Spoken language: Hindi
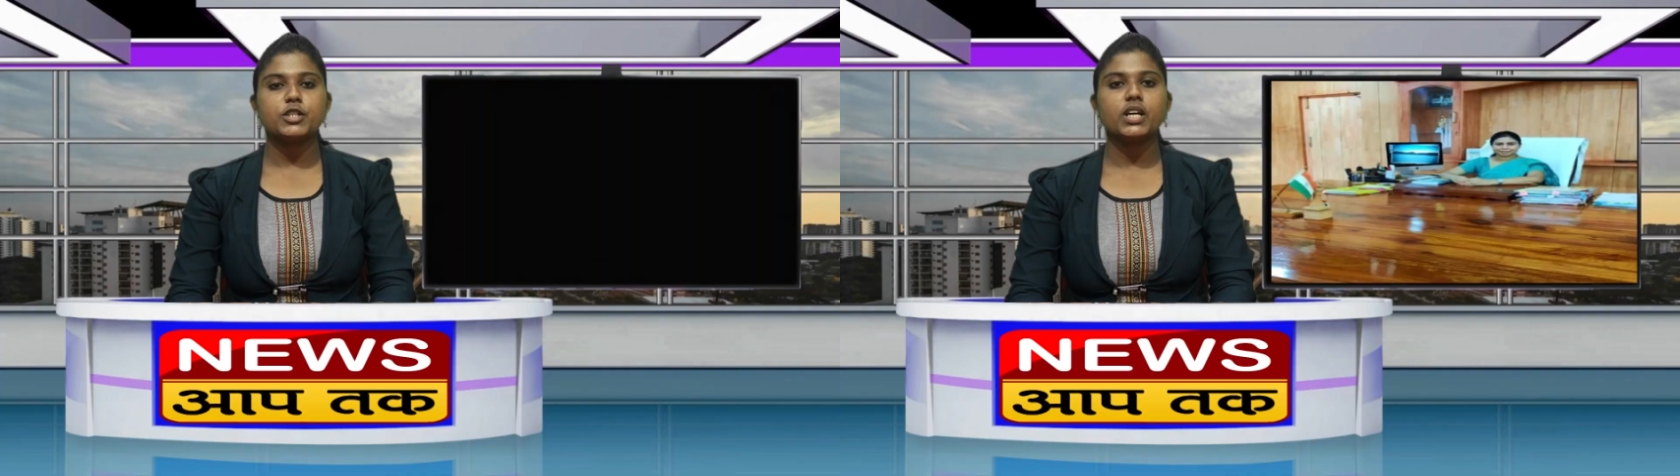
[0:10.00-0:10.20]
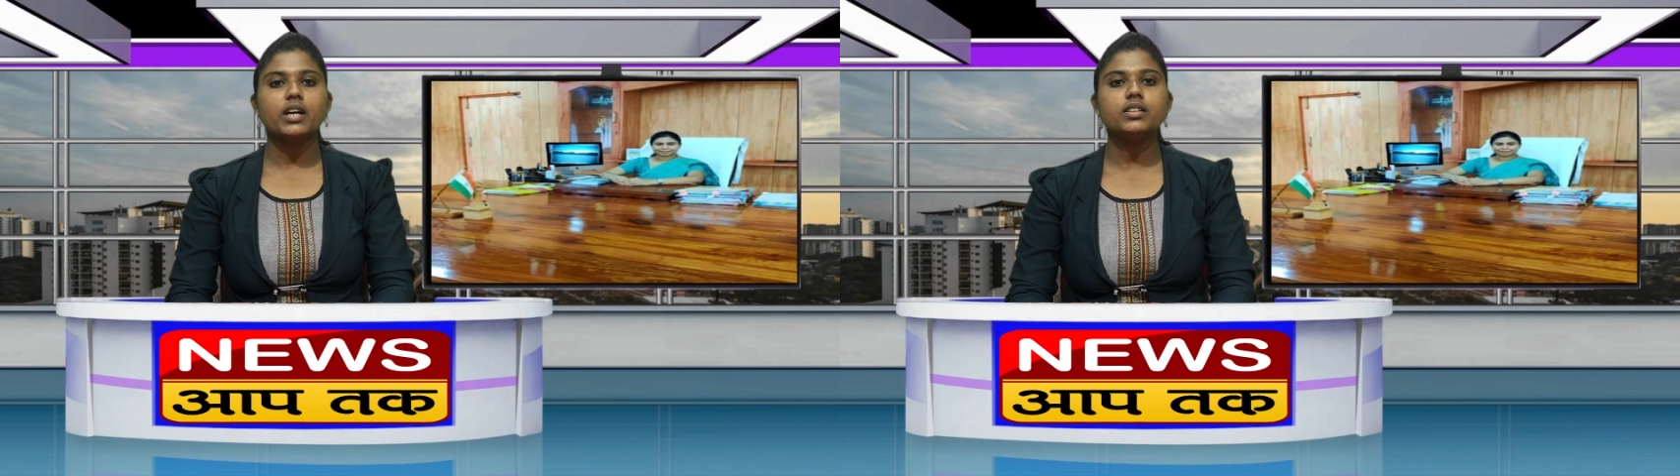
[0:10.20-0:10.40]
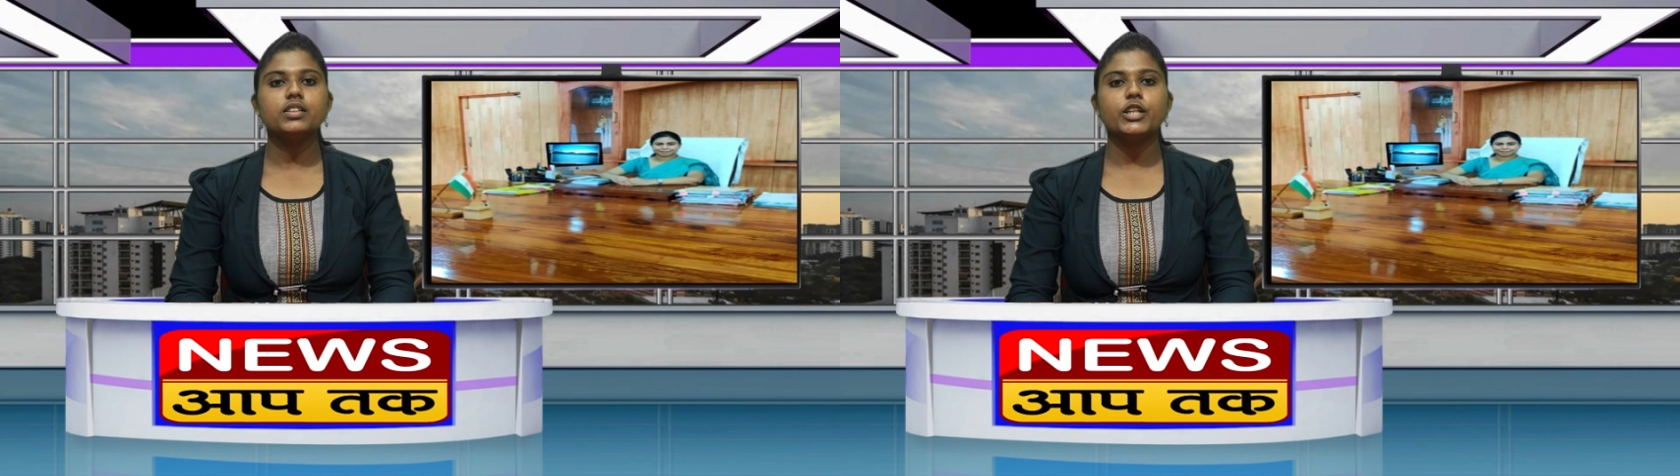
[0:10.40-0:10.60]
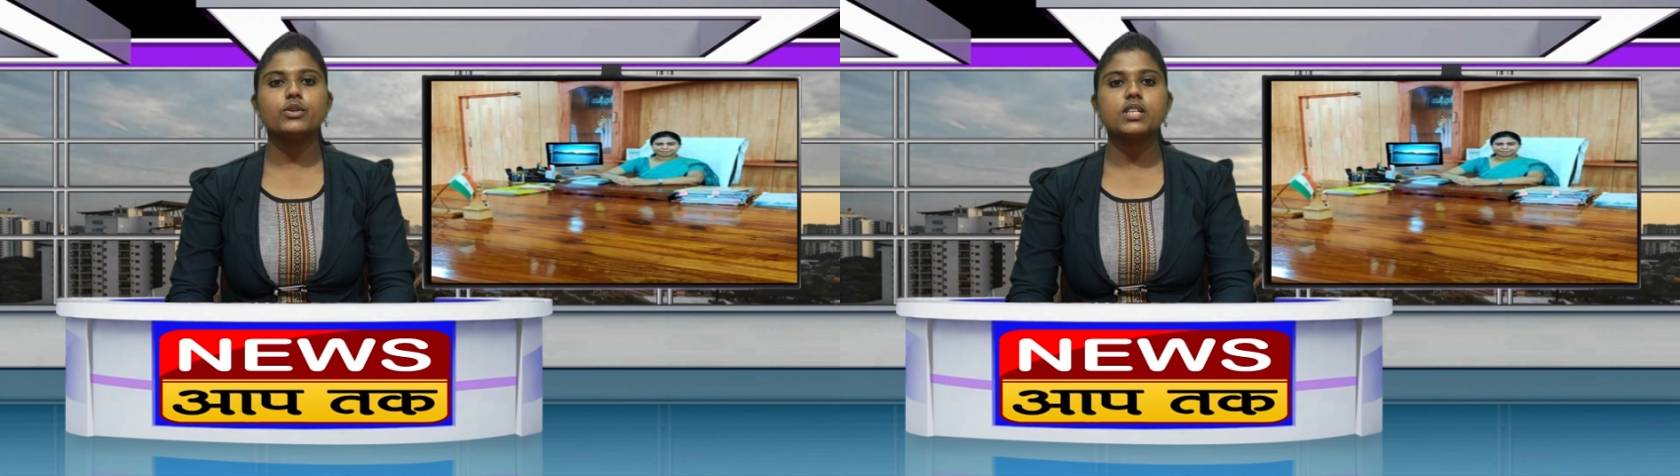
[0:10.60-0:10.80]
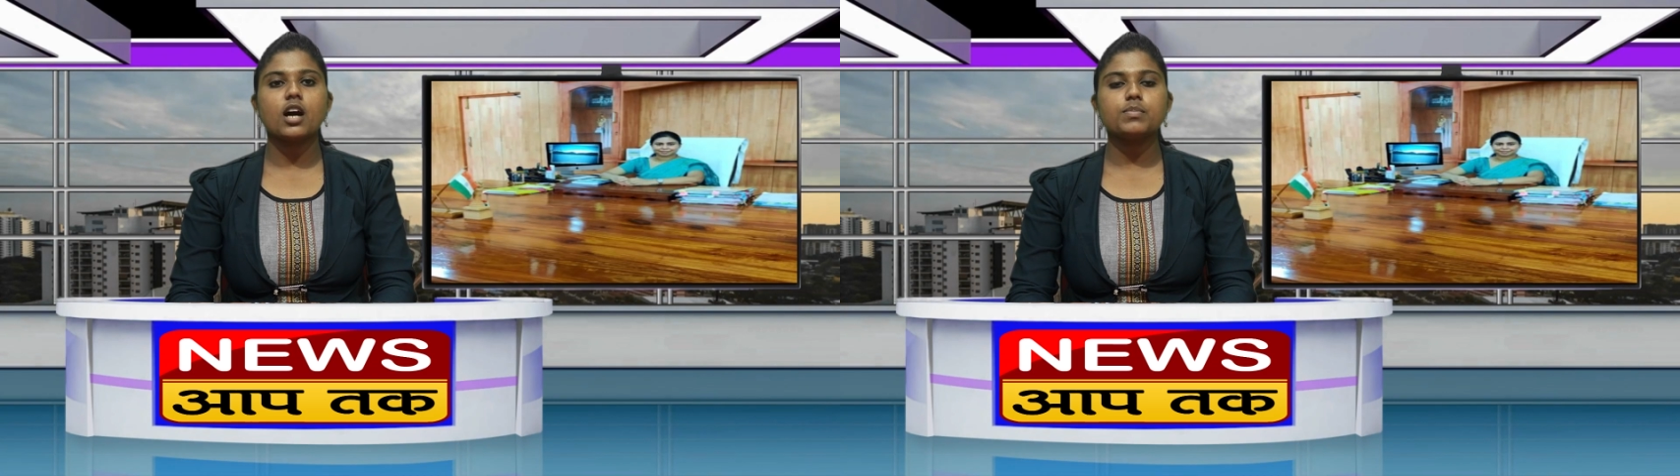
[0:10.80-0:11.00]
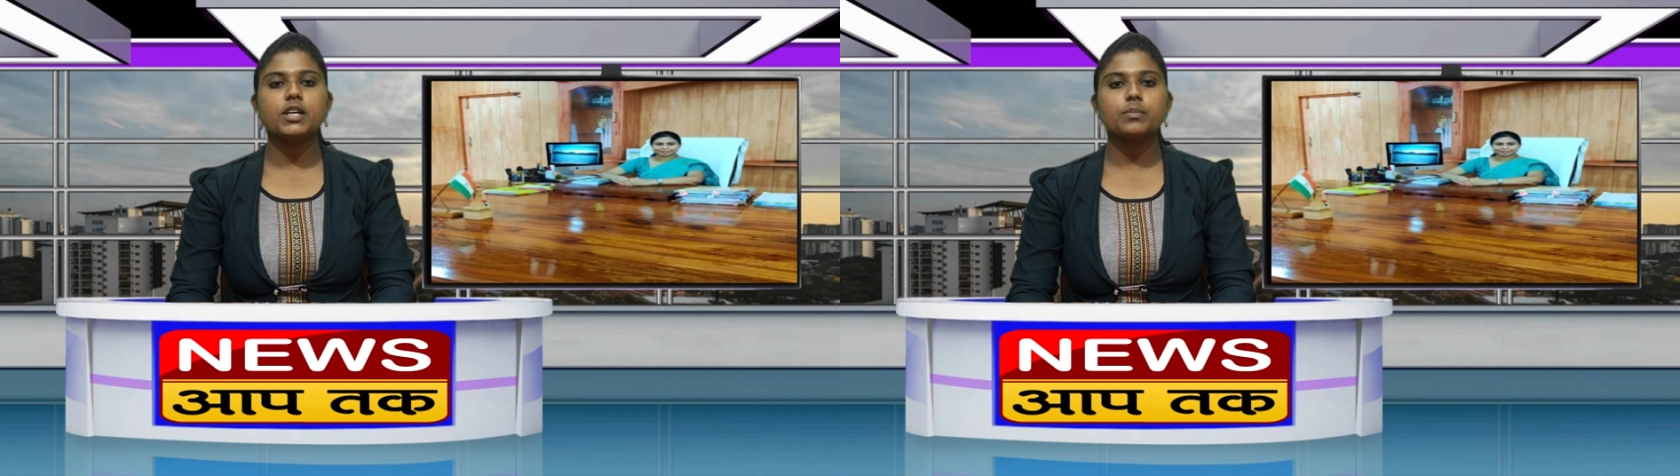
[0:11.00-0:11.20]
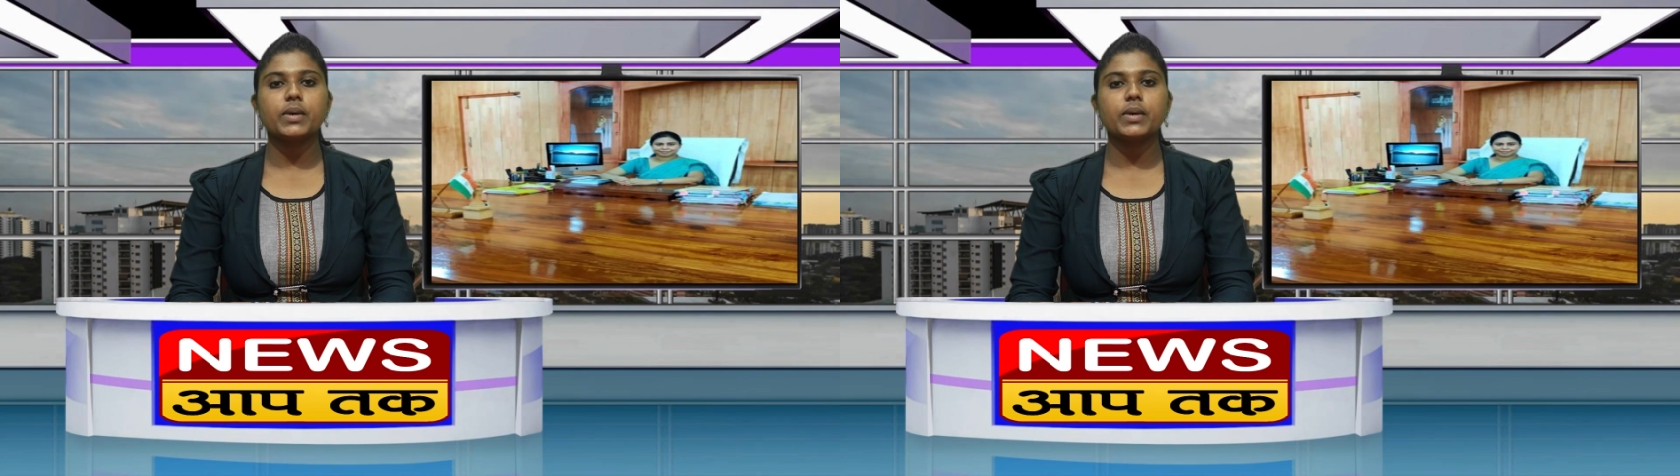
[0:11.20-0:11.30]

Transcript: नमस्कार न्यूज आप तक